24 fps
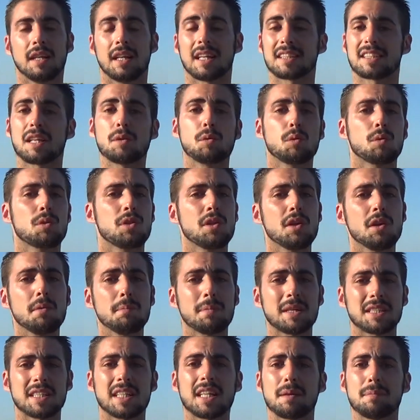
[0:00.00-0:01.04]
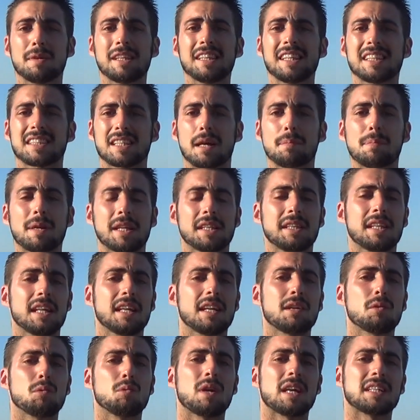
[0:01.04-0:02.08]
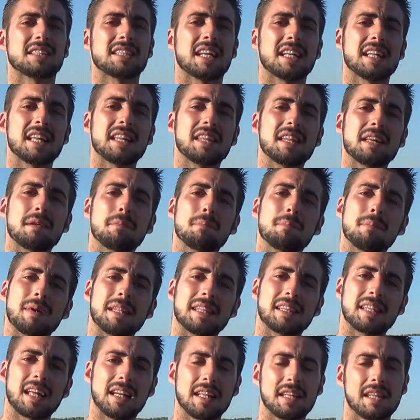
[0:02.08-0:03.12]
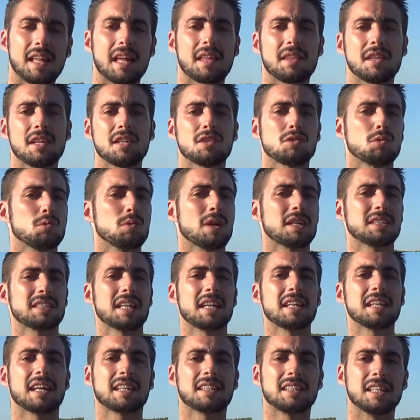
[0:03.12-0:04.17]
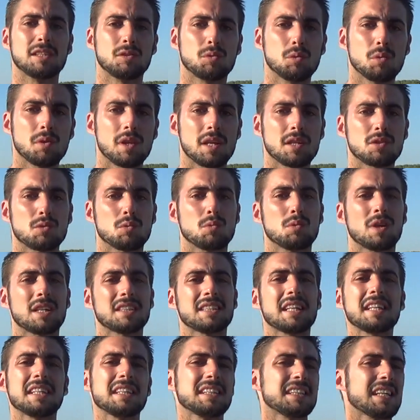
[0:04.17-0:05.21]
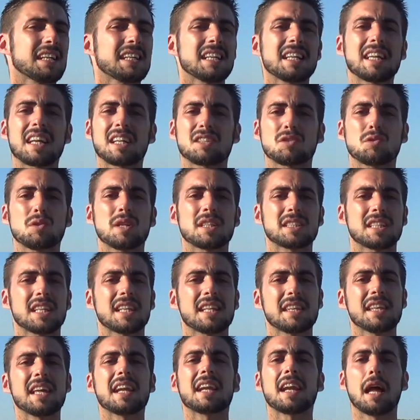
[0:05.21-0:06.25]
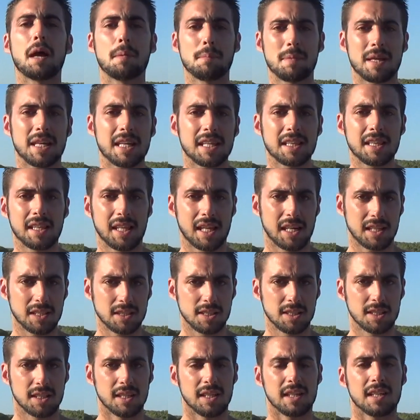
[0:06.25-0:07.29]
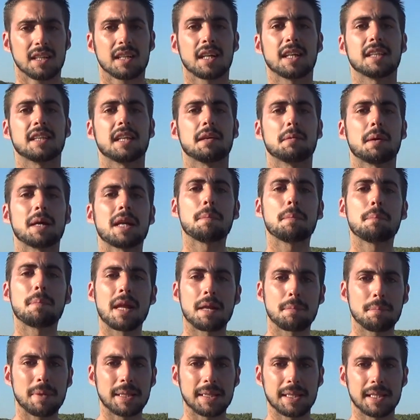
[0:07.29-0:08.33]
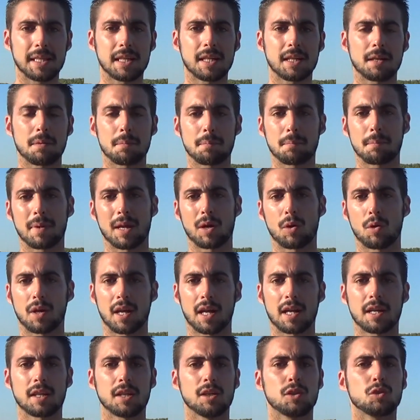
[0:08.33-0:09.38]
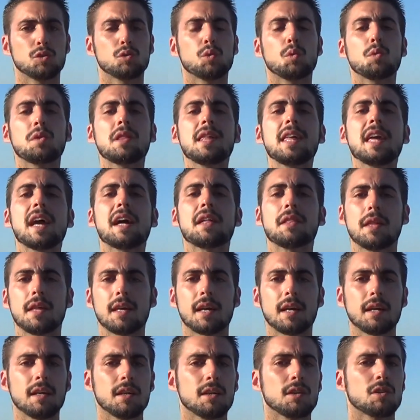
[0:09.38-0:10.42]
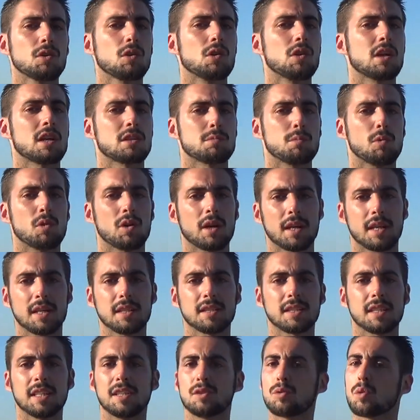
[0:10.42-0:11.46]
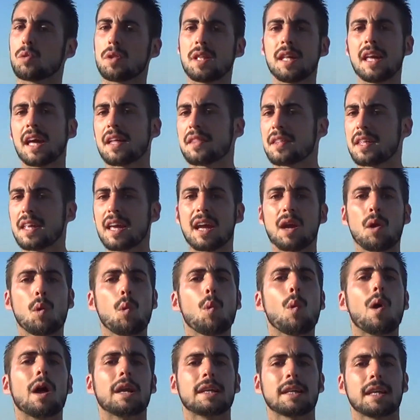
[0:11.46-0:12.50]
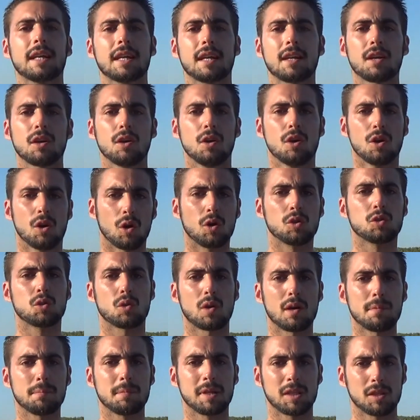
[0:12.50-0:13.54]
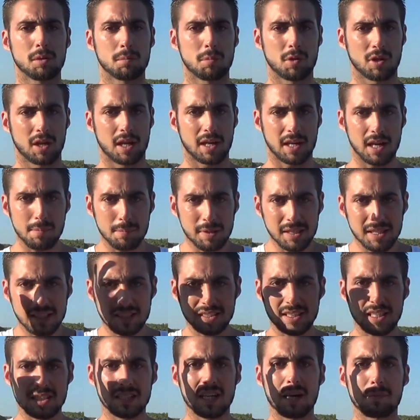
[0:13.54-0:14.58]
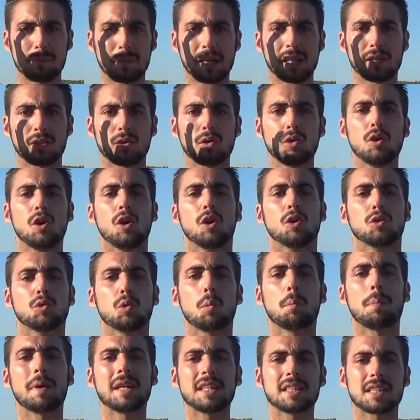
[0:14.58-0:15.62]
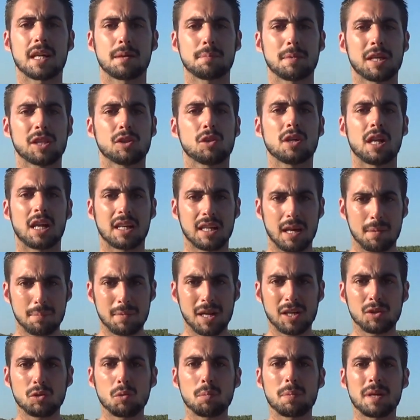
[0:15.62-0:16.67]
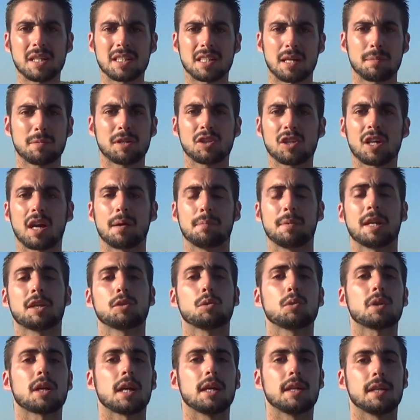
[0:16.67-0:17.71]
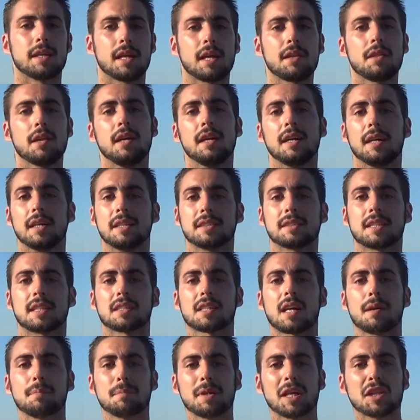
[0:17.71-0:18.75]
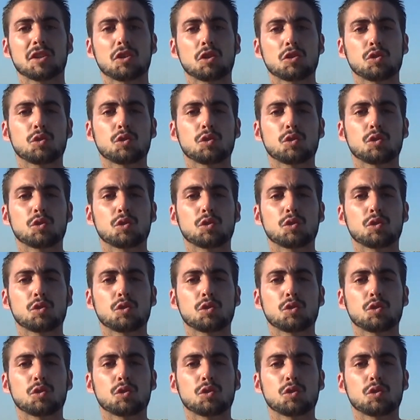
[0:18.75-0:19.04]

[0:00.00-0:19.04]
La seducción básicamente es aprender una serie de mentalidades, una serie de actitudes, una serie de técnicas, una serie de herramientas que te a permitir mejorar tu día a día con las mujeres y tu día a día en cualquier otro ámbito, porque realmente estás cambiando tu pensamiento y al cambiar tu pensamiento y cambiar tu realidad, estás cambiando